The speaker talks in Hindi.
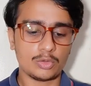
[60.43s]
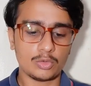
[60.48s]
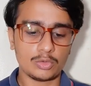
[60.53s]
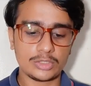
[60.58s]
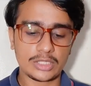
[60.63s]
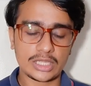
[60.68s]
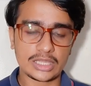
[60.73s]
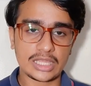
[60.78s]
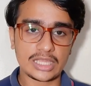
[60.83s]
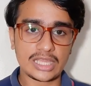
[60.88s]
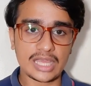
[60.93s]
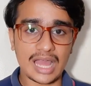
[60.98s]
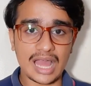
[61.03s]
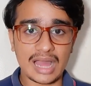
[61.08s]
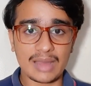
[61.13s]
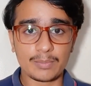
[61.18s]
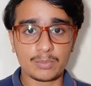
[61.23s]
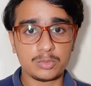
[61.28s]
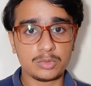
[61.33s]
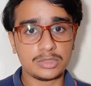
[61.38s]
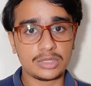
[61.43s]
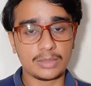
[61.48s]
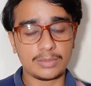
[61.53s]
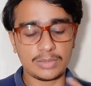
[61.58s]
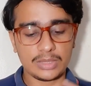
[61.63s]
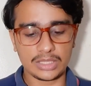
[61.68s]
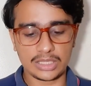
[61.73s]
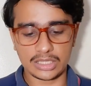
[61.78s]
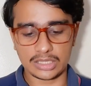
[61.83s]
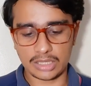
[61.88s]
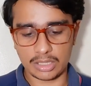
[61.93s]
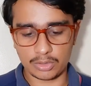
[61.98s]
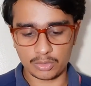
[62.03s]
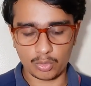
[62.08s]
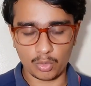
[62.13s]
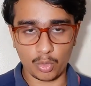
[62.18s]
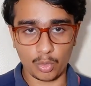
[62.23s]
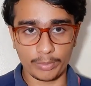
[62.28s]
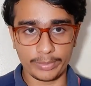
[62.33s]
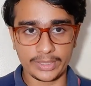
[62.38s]
तो जैसे ही आप उस
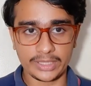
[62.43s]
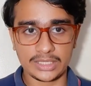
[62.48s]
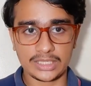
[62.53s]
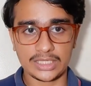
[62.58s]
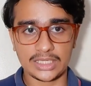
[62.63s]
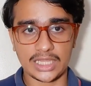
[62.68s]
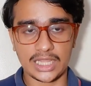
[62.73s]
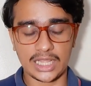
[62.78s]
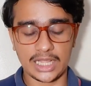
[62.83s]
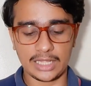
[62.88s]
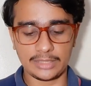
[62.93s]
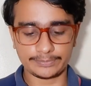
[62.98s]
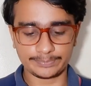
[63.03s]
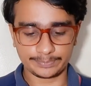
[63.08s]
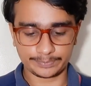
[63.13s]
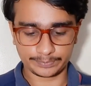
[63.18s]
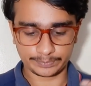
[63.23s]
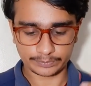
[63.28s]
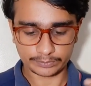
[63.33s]
एप्लीकेशन को ओपन कीजिएगा